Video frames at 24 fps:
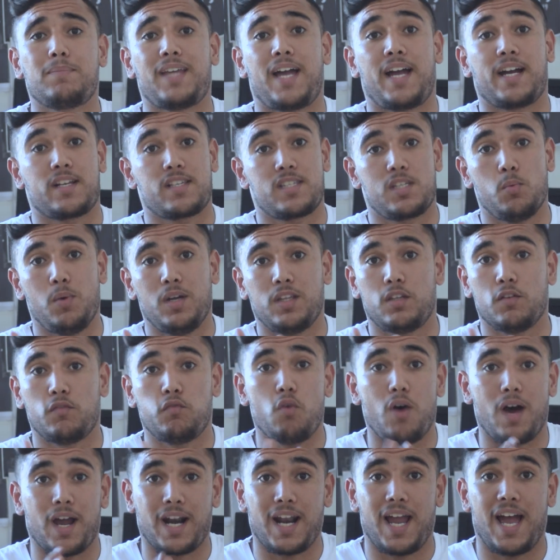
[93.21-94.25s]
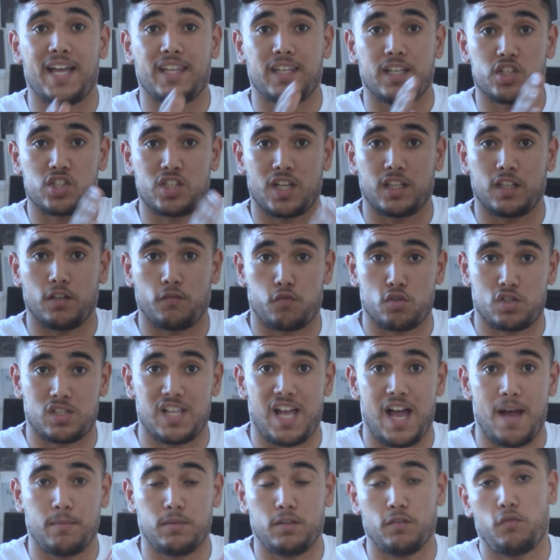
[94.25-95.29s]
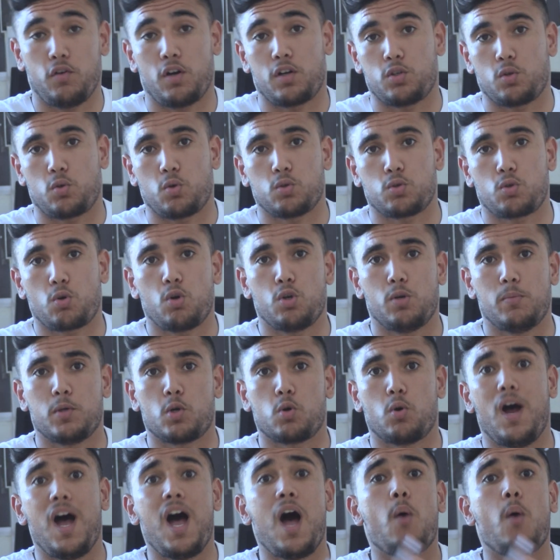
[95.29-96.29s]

نتاعك سواء الدفوار العادي اللي تعديه في وسط العام دفوار دي كونترول نيميرو 1